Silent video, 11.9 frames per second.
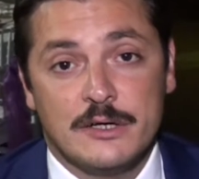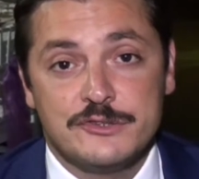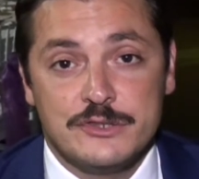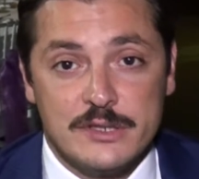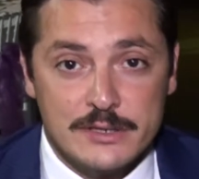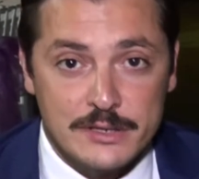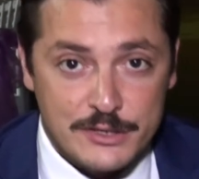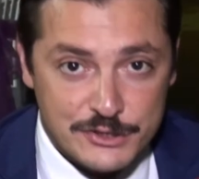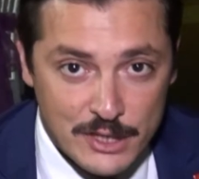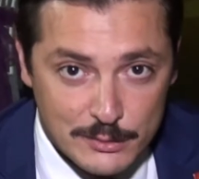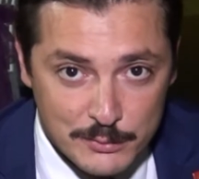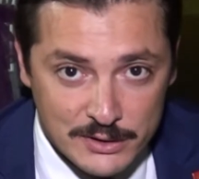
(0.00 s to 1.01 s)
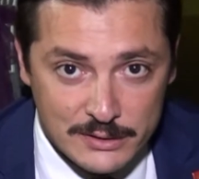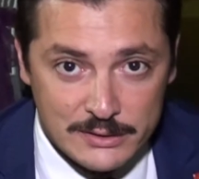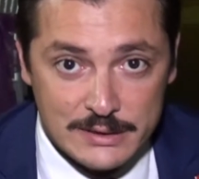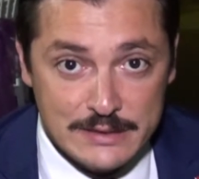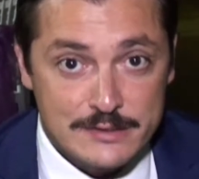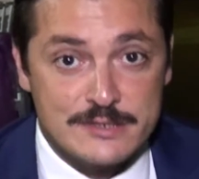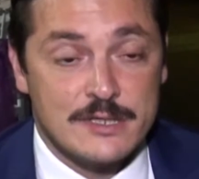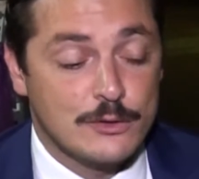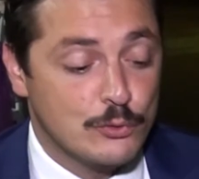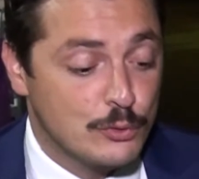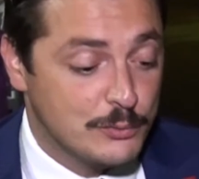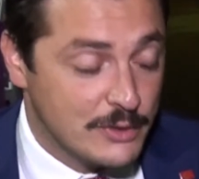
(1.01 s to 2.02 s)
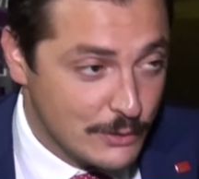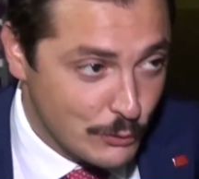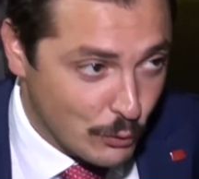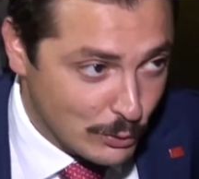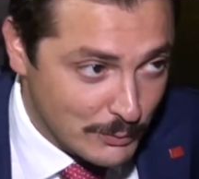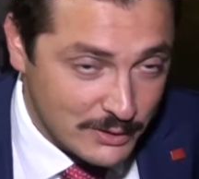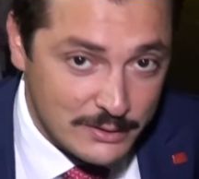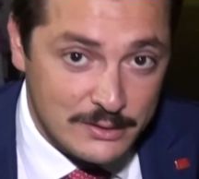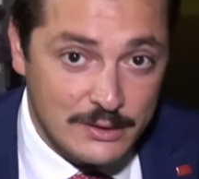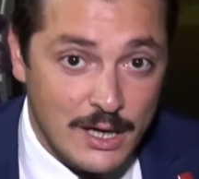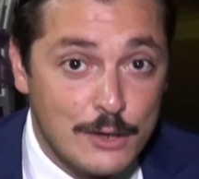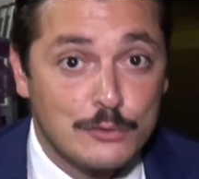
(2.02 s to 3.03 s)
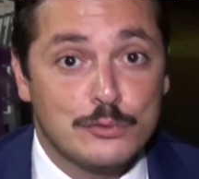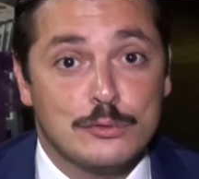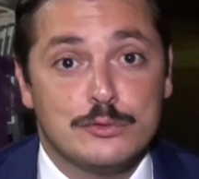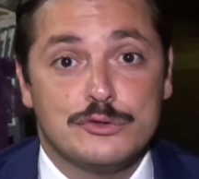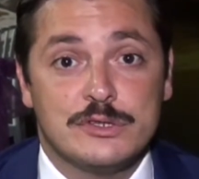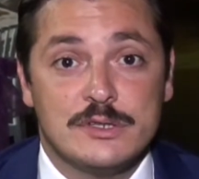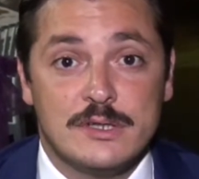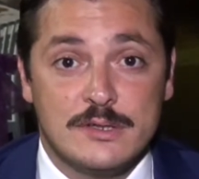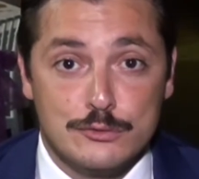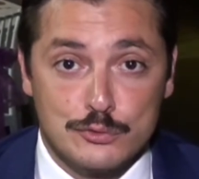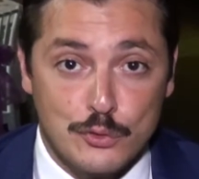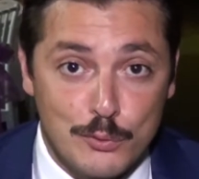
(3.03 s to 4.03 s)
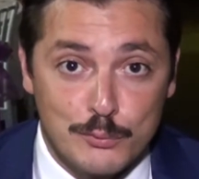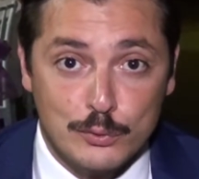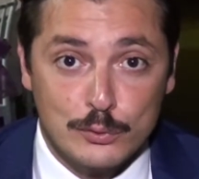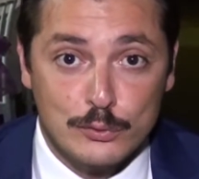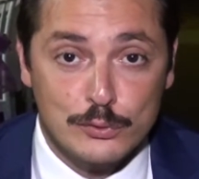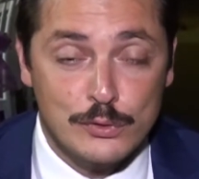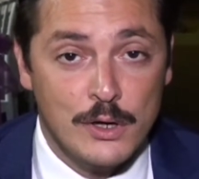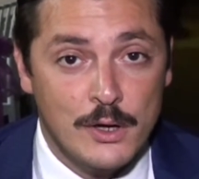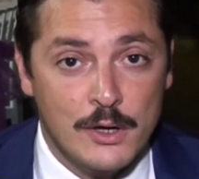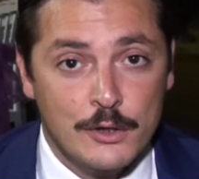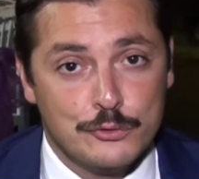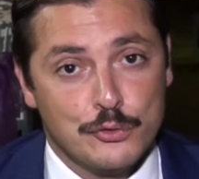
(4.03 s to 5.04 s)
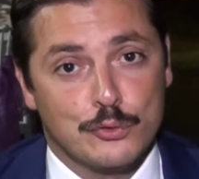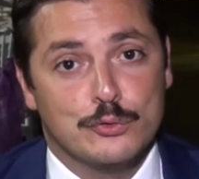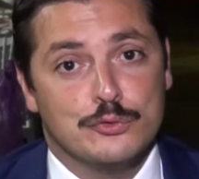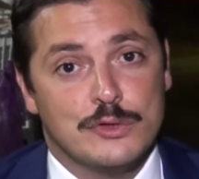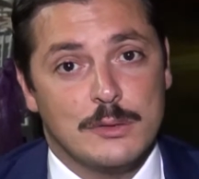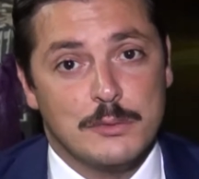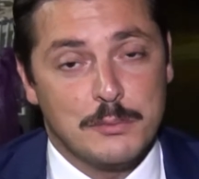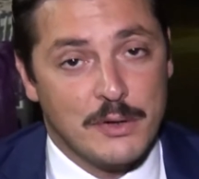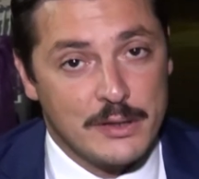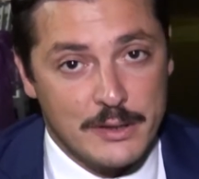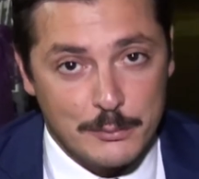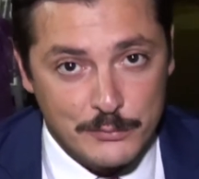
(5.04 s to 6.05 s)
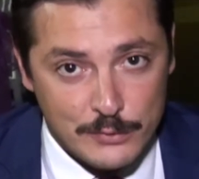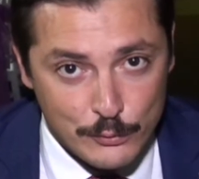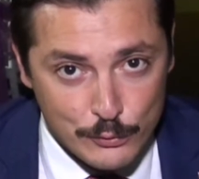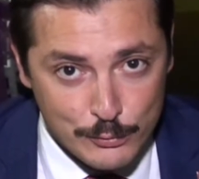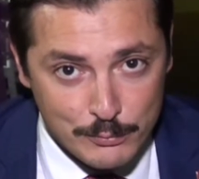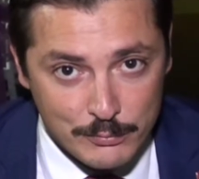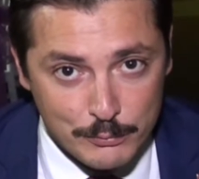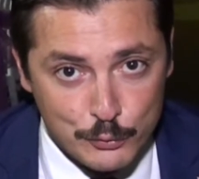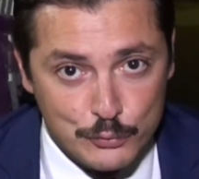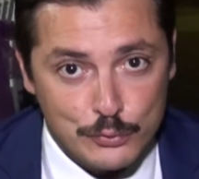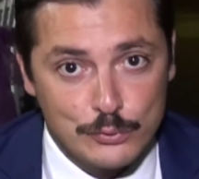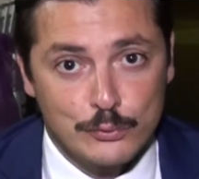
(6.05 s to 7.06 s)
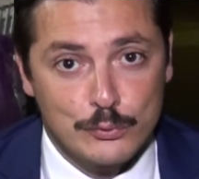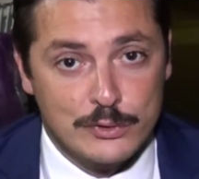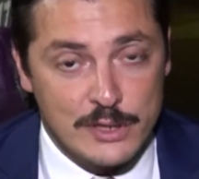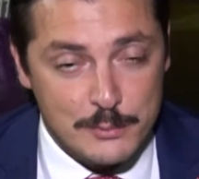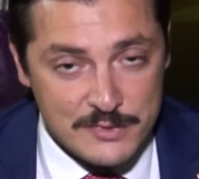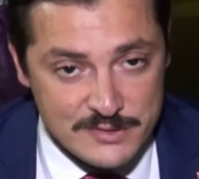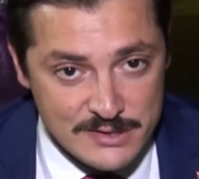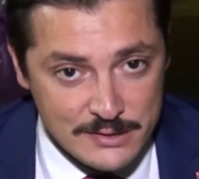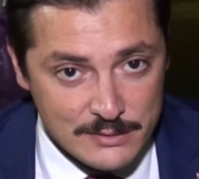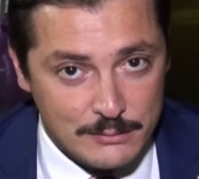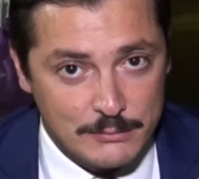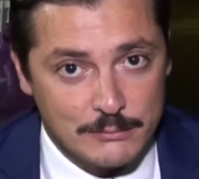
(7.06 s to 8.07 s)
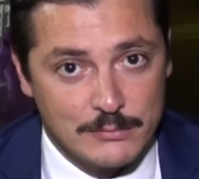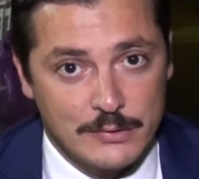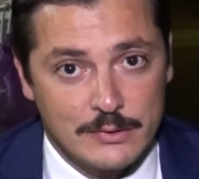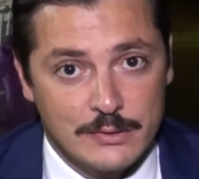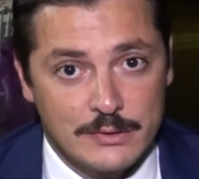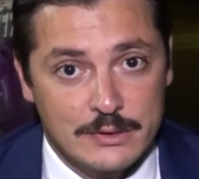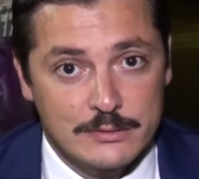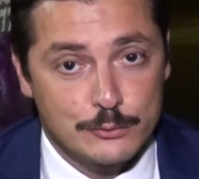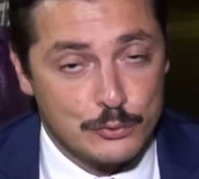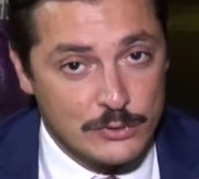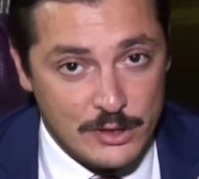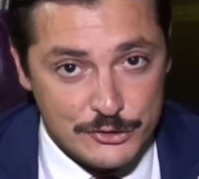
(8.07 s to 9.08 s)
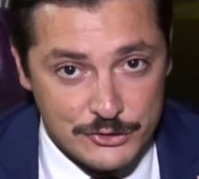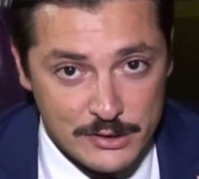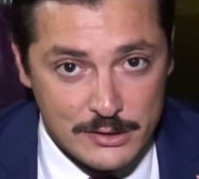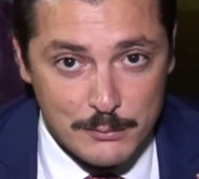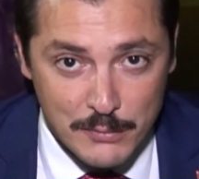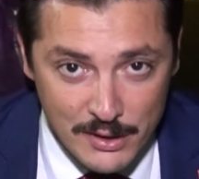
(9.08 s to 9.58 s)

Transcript: acıların yaşanmadığı, insan ölümlerinin olmadığı, her türlü şiddetin son bulduğu çok güzel bir bayram diliyorum. Bütün ülkemizin, e, yurttaşlarının